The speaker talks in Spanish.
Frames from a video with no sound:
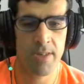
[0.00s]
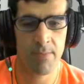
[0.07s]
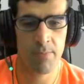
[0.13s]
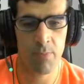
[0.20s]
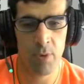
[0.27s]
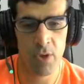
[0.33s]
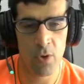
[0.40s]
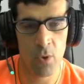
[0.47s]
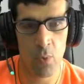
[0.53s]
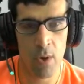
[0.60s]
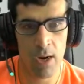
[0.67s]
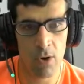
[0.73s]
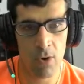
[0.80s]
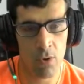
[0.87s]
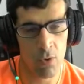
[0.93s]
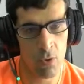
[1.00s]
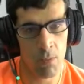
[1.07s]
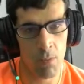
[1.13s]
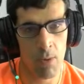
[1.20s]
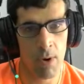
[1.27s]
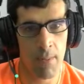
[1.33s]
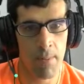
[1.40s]
puedes jugarla
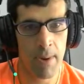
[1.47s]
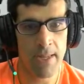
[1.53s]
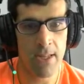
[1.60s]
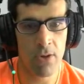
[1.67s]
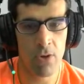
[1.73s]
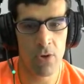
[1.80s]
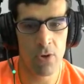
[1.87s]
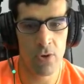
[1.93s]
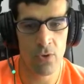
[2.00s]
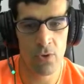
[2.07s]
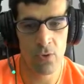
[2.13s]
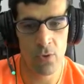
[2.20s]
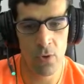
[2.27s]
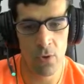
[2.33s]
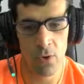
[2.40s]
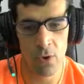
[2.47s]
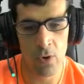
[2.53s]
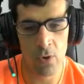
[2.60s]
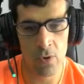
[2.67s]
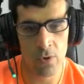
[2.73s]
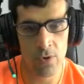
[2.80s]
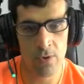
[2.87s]
como campaña, todos, todos
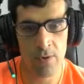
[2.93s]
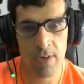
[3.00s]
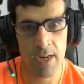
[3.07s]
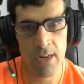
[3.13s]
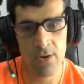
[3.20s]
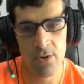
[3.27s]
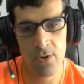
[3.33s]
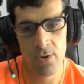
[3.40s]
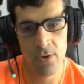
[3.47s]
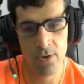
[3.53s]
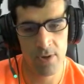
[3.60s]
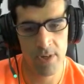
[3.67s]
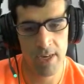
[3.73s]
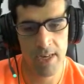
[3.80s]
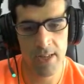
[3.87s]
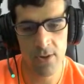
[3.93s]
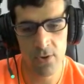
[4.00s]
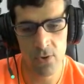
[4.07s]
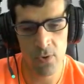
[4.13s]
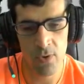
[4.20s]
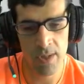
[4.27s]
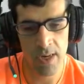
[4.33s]
los casos
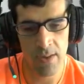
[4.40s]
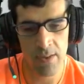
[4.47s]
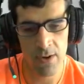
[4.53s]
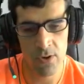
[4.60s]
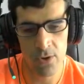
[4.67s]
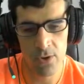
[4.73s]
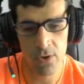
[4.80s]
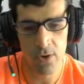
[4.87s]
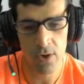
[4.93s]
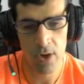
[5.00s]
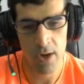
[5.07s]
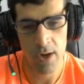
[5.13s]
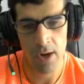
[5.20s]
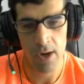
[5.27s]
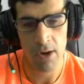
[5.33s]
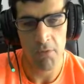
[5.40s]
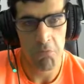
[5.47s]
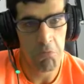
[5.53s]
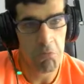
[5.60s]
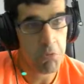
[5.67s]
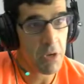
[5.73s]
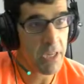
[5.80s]
seguidos, uno detrás de otro,
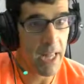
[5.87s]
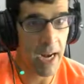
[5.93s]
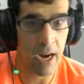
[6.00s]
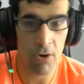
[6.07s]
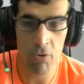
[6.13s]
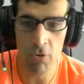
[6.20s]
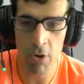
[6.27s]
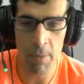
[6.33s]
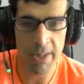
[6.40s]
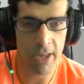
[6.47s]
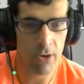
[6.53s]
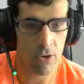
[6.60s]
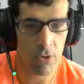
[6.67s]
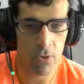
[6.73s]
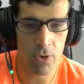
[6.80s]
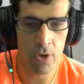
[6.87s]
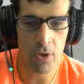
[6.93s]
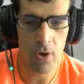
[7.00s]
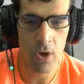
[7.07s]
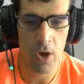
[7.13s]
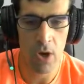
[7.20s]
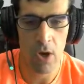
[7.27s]
quitar alguno, meter otro
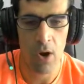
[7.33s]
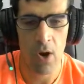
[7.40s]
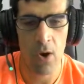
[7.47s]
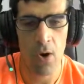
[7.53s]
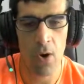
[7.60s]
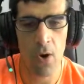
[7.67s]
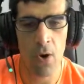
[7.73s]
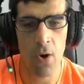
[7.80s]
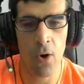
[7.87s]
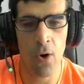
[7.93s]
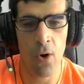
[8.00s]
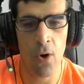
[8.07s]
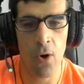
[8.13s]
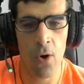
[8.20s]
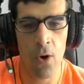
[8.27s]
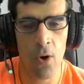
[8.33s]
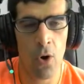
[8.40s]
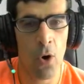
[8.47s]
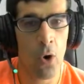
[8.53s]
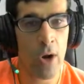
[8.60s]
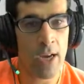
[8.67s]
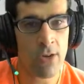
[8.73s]
tuyo,
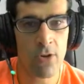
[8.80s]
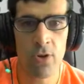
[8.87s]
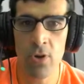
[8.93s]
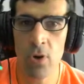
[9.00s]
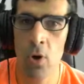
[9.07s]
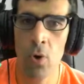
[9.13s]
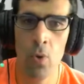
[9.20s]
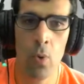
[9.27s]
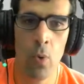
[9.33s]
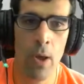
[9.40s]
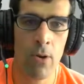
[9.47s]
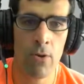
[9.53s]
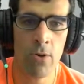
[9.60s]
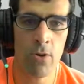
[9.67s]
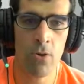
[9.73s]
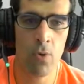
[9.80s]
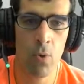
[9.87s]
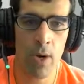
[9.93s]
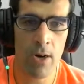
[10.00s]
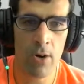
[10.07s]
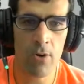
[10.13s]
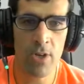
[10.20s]
o, casos, o jugarlos,
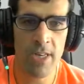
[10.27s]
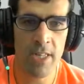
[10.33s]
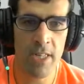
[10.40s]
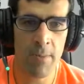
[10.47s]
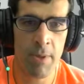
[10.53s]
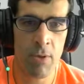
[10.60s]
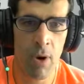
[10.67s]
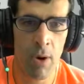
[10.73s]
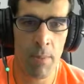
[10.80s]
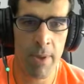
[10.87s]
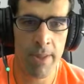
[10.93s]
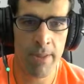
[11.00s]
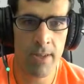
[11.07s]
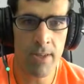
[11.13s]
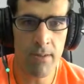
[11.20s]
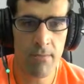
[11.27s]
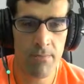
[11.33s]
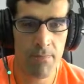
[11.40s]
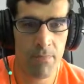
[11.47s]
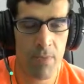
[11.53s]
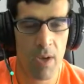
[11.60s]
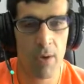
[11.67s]
jugarlos individualmente.
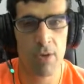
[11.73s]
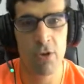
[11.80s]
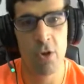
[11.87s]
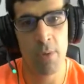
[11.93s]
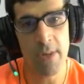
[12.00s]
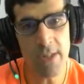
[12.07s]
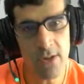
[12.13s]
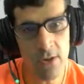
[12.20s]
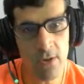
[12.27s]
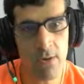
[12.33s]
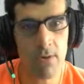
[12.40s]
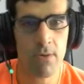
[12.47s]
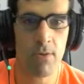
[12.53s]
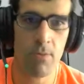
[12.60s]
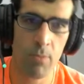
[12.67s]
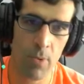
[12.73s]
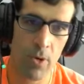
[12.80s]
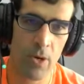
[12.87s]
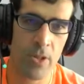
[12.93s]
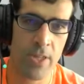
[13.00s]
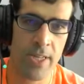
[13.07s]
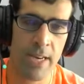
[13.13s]
Sobre esto
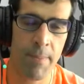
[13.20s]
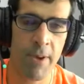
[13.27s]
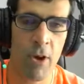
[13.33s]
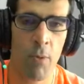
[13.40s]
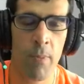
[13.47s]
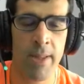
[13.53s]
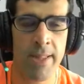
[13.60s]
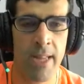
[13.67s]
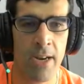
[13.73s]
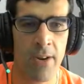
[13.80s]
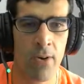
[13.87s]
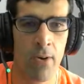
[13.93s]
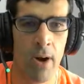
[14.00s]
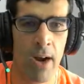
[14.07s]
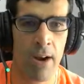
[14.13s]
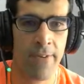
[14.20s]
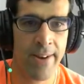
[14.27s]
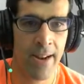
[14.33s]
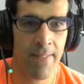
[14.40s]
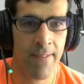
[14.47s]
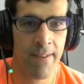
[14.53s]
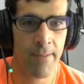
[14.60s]
diré mi comentario al
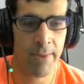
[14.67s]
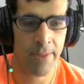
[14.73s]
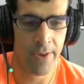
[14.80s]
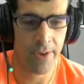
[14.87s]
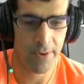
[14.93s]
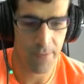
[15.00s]
final del vídeo.